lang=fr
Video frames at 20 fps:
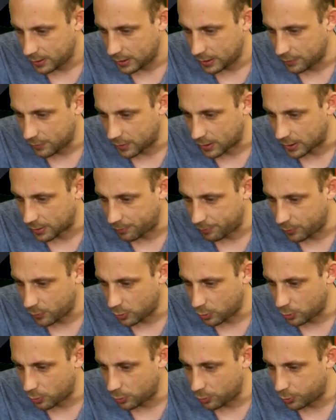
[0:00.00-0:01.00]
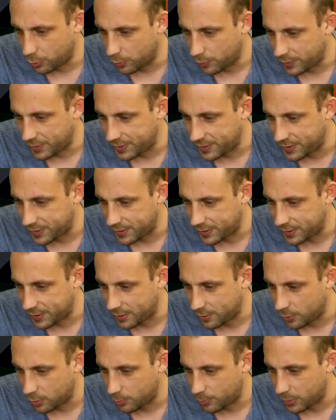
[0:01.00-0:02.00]
et voilà, on le retrouve ici,
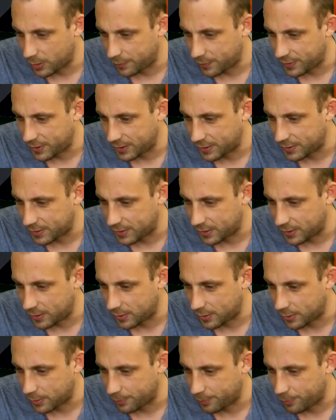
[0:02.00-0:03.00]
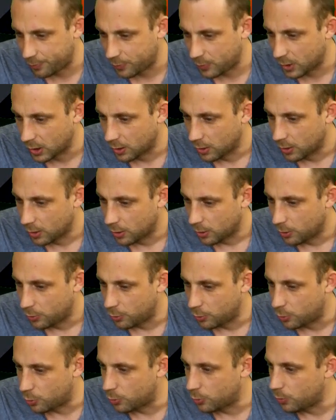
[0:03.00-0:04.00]
le pavé tactile.
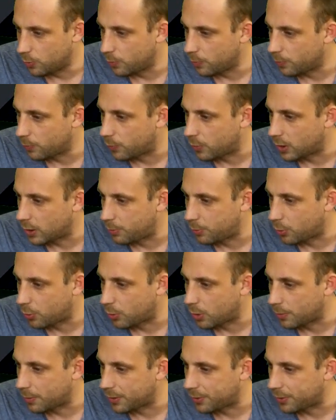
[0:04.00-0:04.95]
Du coup, voilà pourquoi